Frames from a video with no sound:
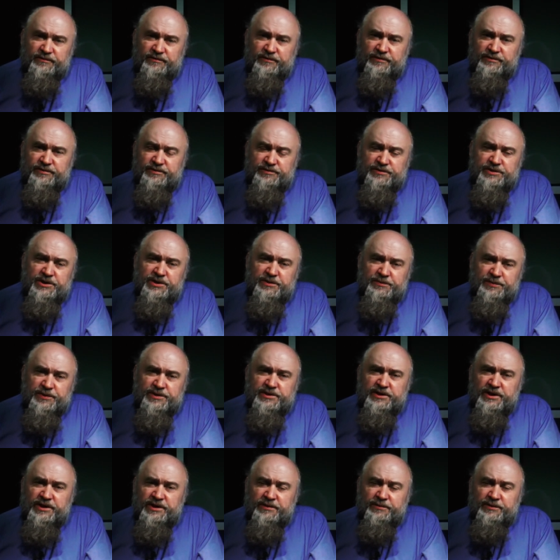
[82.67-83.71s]
В Священном
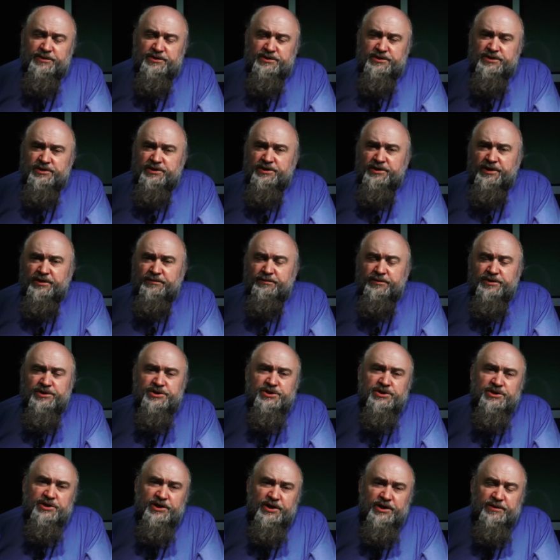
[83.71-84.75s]
Писании мы, считаем, мы
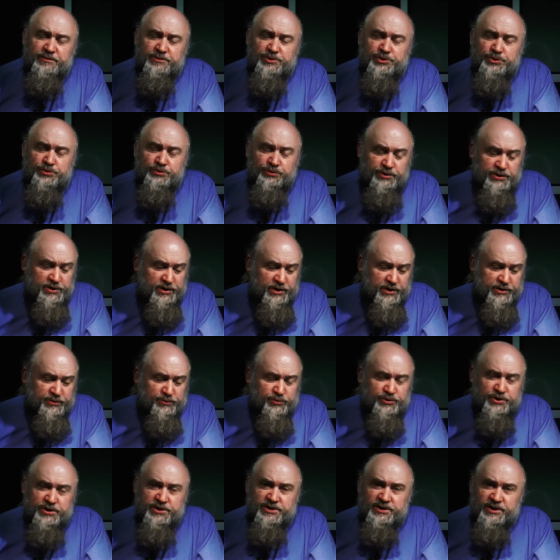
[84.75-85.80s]
читаем, что не надо
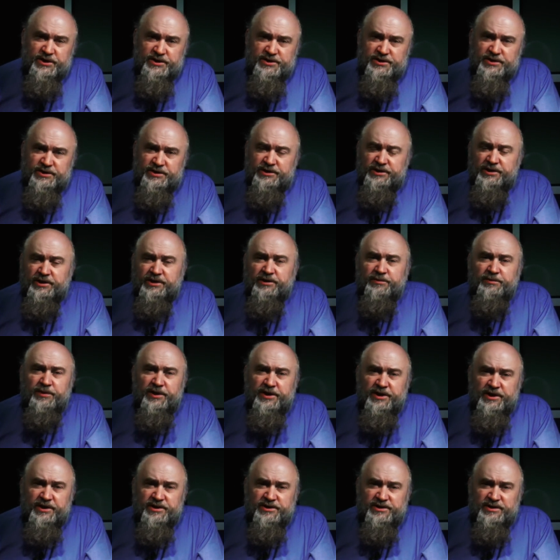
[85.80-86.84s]
ужасаться, не надо
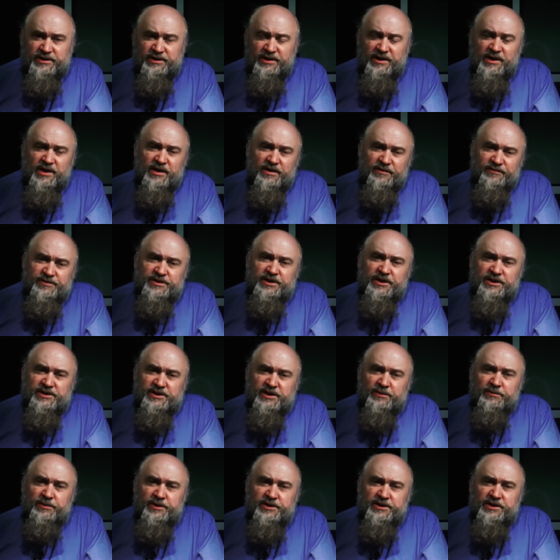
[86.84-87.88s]
бояться всех
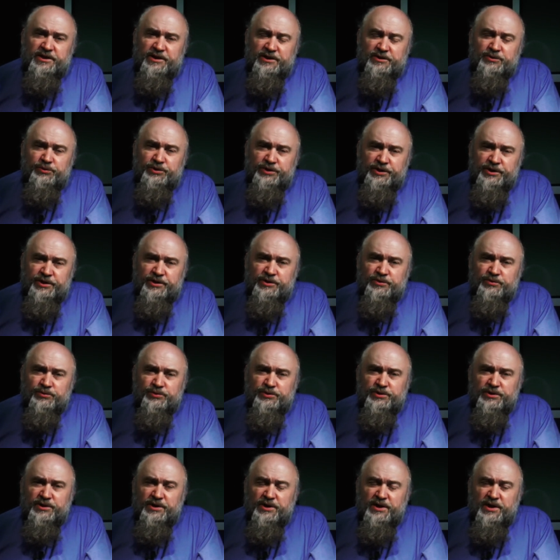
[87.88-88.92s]
событий, которые
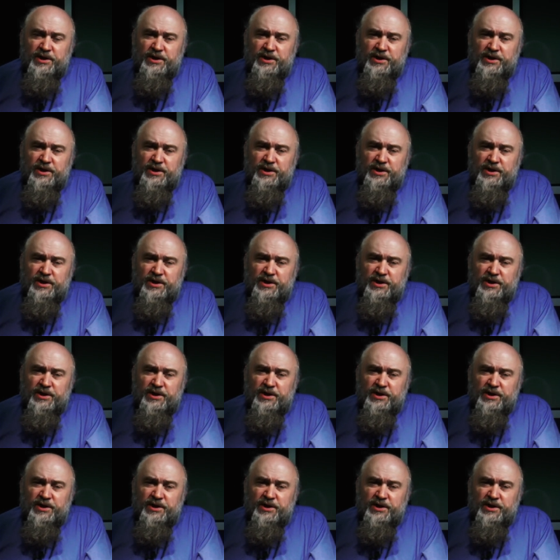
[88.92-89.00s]
грядут